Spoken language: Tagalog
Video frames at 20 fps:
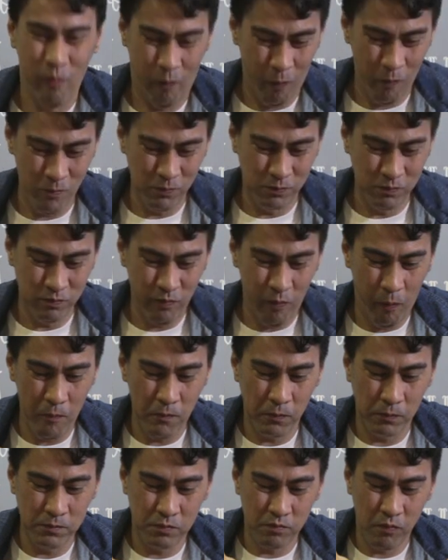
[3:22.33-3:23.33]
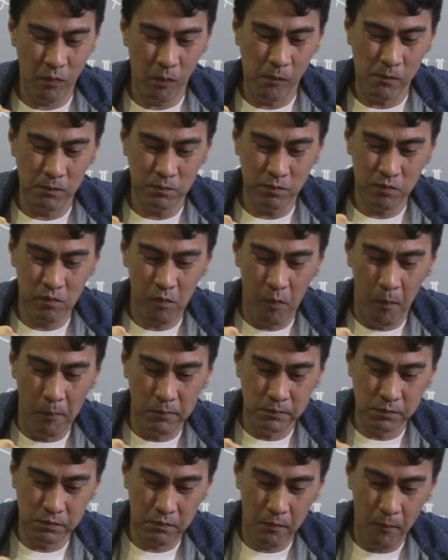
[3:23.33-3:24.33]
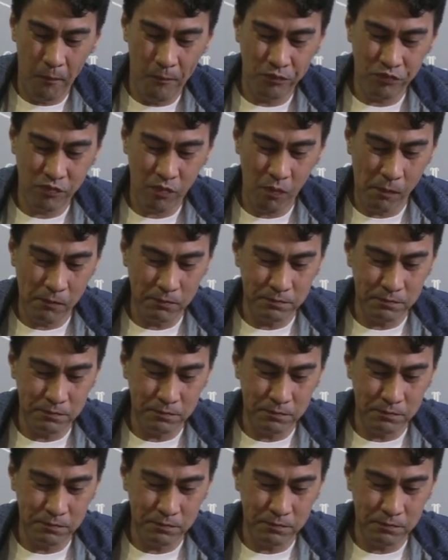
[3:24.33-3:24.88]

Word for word: How about the last thing you do before sleeping?